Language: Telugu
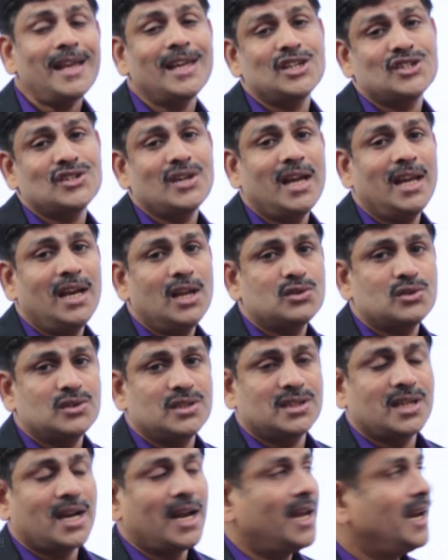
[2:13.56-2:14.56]
కృష్ణ ఎల్లా
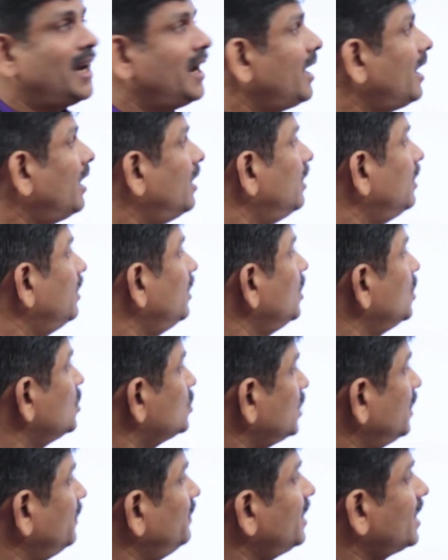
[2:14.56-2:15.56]
సుచిత్ర ఎల్లా
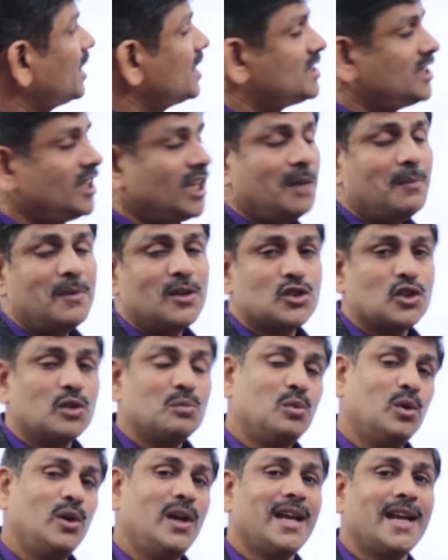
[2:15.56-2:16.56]
సో ఈ విధంగా సీరం
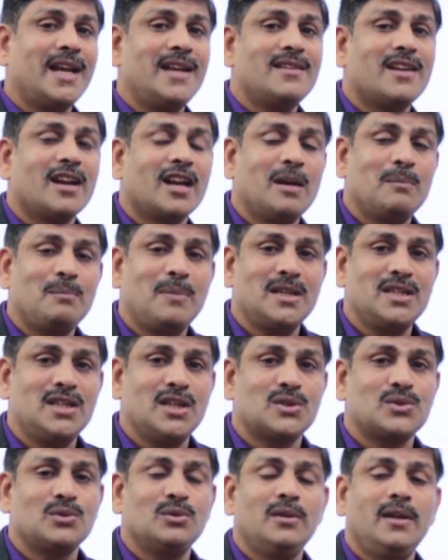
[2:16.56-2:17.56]
ఇన్స్టిట్యూట్ పూణే కేంద్రంగా
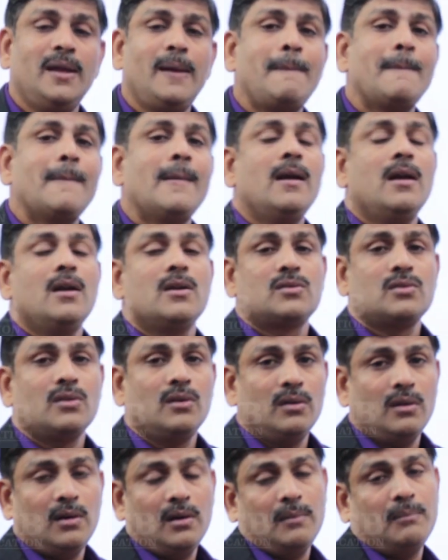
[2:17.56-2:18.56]
పనిచేస్తుంది సో
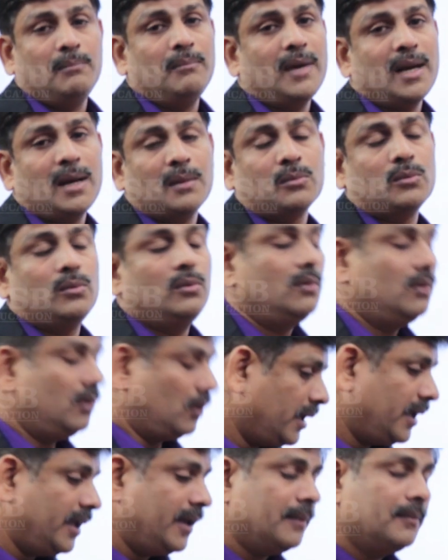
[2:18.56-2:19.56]
మనకు
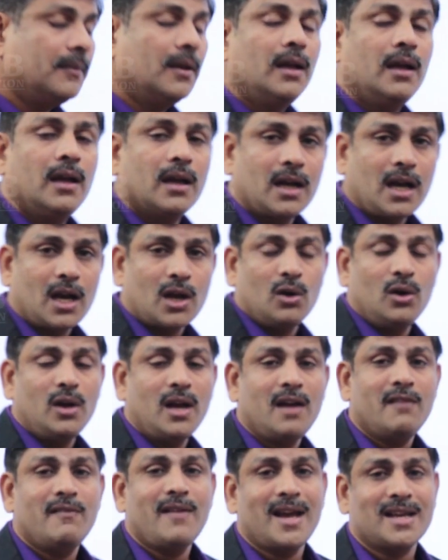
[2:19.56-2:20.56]
ఈ
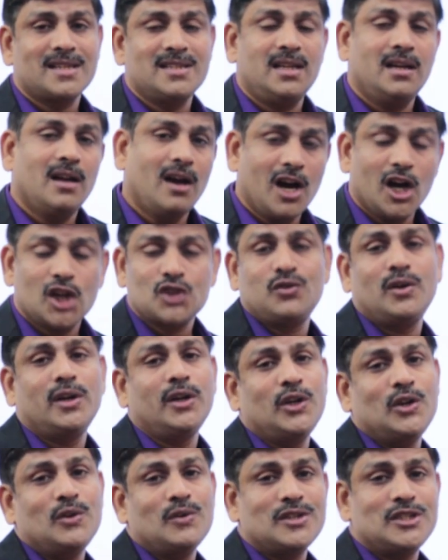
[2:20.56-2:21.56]
కరోనా వ్యాక్సిన్
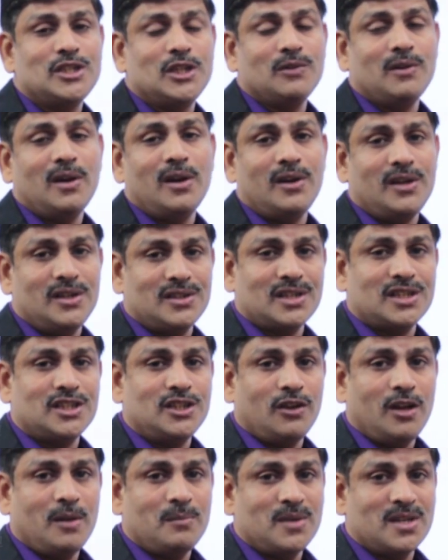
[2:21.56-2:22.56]
ఆక్స్ఫర్డ్ యూనివర్సిటీ వాళ్ళు రీసెర్చ్
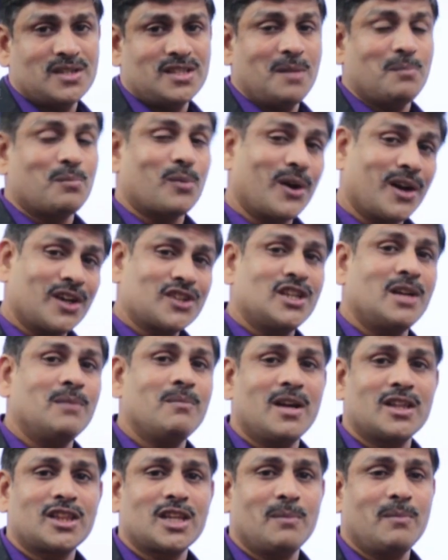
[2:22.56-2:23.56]
డెవలప్ చేస్తే ప్రొడక్షన్
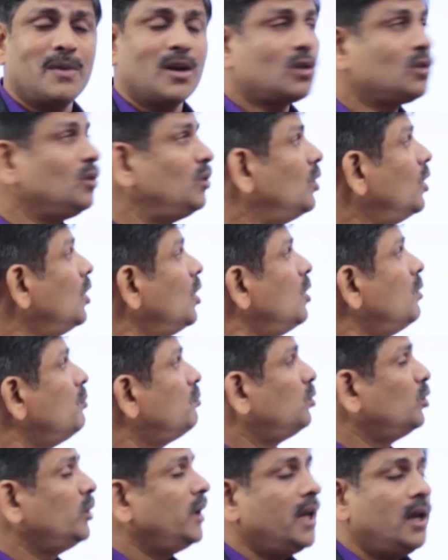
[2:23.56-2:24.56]
మాత్రం మనకు
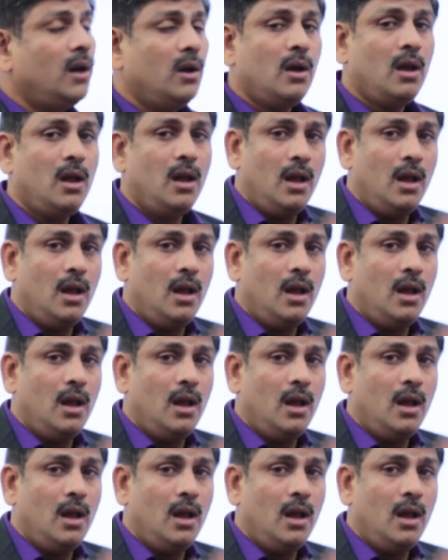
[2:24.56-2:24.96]
పూణేలో